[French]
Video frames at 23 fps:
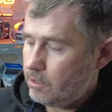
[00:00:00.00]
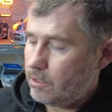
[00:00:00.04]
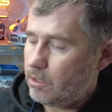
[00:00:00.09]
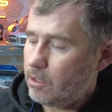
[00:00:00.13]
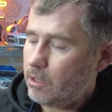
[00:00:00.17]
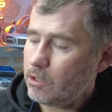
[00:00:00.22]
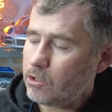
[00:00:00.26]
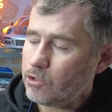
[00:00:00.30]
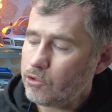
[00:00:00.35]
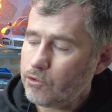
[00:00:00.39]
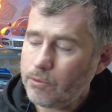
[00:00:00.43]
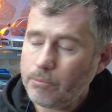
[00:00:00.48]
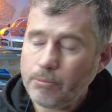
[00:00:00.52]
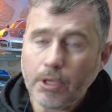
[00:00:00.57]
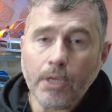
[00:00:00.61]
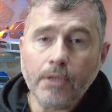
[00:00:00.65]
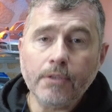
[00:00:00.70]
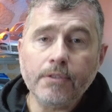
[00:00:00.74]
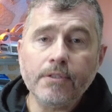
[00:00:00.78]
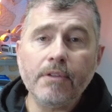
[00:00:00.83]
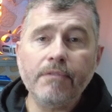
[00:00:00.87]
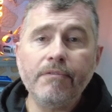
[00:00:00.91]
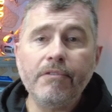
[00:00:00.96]
Alors, je suis
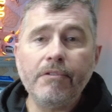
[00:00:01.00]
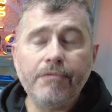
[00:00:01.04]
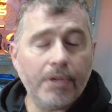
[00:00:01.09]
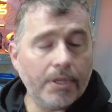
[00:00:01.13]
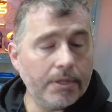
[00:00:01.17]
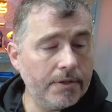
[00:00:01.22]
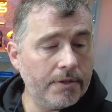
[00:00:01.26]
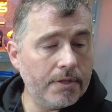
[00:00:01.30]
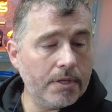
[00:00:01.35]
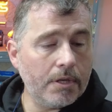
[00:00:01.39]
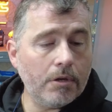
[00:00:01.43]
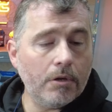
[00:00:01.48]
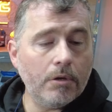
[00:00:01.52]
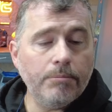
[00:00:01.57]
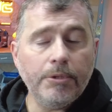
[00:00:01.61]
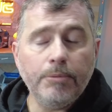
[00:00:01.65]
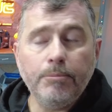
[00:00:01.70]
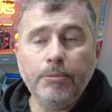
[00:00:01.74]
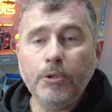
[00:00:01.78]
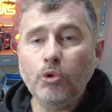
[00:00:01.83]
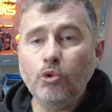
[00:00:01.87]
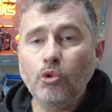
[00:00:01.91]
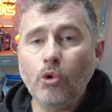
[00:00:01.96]
bien, ça fait faire des économies,
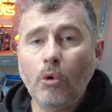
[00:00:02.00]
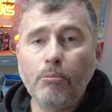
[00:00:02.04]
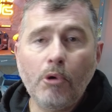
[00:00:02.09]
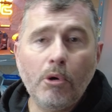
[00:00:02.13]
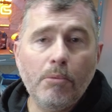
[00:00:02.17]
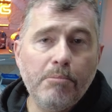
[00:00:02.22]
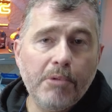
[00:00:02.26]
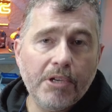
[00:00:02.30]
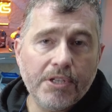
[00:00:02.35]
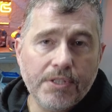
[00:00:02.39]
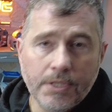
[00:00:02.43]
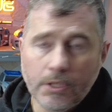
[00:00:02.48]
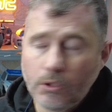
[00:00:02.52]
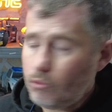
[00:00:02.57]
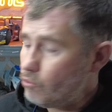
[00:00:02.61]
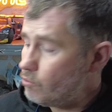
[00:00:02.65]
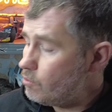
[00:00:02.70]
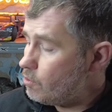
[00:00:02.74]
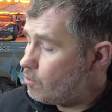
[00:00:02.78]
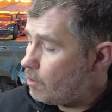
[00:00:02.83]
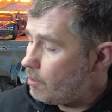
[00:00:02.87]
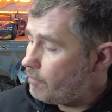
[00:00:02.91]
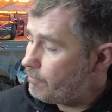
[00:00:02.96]
mais tu rebrois le plastique, tu
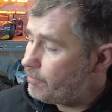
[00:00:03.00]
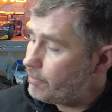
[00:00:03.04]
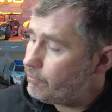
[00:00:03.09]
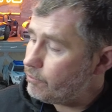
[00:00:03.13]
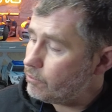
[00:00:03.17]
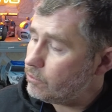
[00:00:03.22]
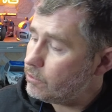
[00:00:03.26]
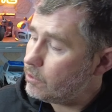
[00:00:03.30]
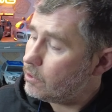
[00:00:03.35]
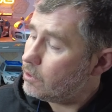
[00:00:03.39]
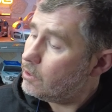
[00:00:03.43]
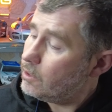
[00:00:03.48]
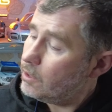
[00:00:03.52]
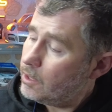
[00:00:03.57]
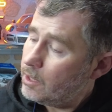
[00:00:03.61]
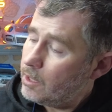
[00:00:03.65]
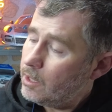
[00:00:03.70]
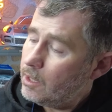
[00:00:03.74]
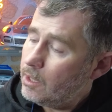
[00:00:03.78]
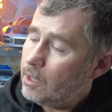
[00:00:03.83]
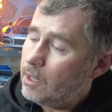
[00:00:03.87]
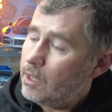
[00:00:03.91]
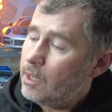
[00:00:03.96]
le refais fondre.
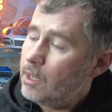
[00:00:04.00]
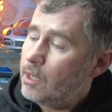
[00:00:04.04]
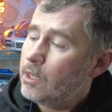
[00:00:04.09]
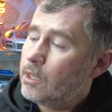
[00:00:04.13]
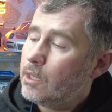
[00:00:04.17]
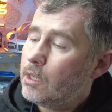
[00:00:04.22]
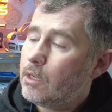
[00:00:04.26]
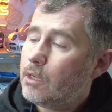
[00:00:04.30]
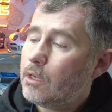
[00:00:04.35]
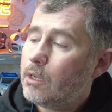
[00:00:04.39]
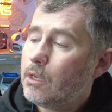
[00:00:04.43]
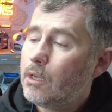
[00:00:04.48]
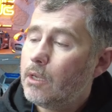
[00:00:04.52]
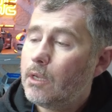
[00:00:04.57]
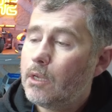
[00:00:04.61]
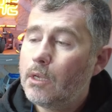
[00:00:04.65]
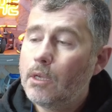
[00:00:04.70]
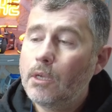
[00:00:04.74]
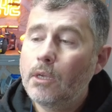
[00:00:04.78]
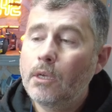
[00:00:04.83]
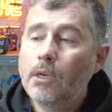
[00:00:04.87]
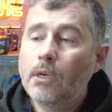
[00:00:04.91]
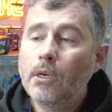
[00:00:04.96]

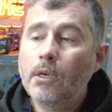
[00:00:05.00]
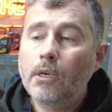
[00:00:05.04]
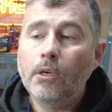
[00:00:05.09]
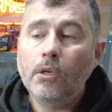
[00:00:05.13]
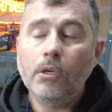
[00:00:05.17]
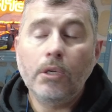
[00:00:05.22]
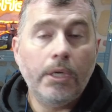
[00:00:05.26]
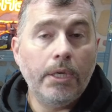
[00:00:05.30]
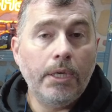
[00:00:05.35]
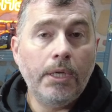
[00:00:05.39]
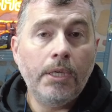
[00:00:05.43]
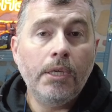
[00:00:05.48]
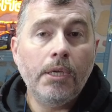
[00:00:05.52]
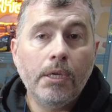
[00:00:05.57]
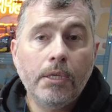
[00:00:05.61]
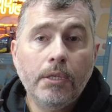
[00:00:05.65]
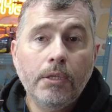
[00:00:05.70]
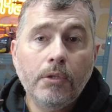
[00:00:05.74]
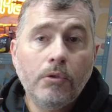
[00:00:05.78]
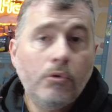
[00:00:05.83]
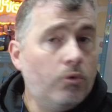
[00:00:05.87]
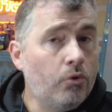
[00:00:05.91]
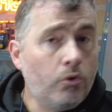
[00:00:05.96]
Euh,
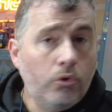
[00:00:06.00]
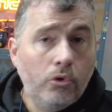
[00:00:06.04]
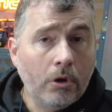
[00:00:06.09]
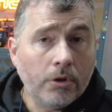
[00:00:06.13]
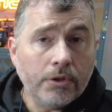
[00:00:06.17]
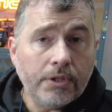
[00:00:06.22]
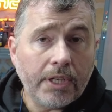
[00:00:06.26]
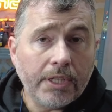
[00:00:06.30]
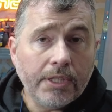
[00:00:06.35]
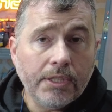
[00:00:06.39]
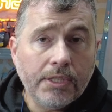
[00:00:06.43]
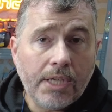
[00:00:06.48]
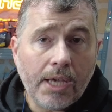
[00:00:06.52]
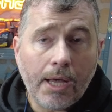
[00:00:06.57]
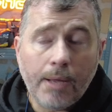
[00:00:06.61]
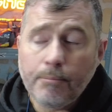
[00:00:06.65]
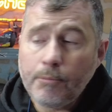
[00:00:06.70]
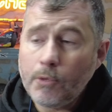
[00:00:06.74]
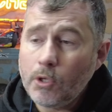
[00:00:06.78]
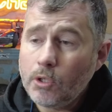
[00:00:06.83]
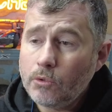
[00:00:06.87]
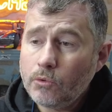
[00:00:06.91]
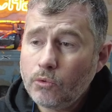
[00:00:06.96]
et, d'entrée de
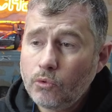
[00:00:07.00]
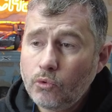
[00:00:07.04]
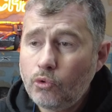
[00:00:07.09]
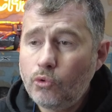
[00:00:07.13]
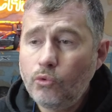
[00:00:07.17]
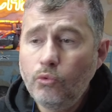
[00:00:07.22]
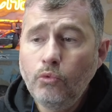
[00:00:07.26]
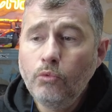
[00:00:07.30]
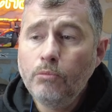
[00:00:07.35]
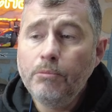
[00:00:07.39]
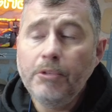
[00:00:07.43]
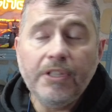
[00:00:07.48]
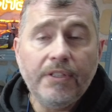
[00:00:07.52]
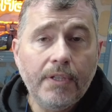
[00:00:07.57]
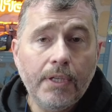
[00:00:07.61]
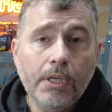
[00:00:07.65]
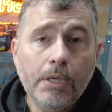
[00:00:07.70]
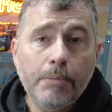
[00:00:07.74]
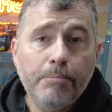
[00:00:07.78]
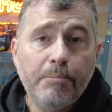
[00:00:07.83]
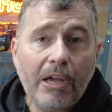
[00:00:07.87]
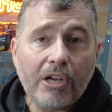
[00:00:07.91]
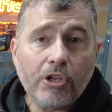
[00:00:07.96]
gamme, tu nous mettais
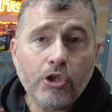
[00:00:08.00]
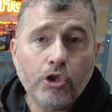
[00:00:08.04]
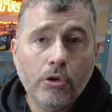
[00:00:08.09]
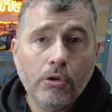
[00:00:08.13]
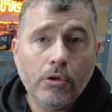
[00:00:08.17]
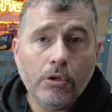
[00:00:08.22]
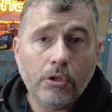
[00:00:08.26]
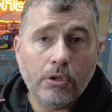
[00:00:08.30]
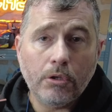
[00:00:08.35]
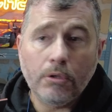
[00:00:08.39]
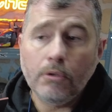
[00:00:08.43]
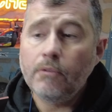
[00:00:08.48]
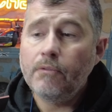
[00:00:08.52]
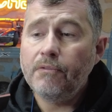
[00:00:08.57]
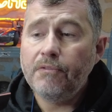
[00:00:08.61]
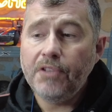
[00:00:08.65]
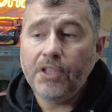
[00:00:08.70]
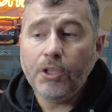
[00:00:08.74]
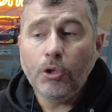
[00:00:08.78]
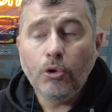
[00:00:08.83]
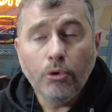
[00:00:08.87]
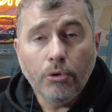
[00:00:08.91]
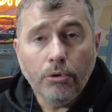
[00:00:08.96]
les pare-chocs
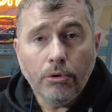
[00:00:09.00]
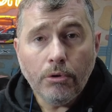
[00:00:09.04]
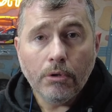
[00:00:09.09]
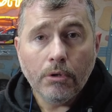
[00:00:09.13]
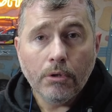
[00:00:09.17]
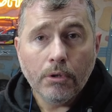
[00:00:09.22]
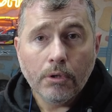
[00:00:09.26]
V2.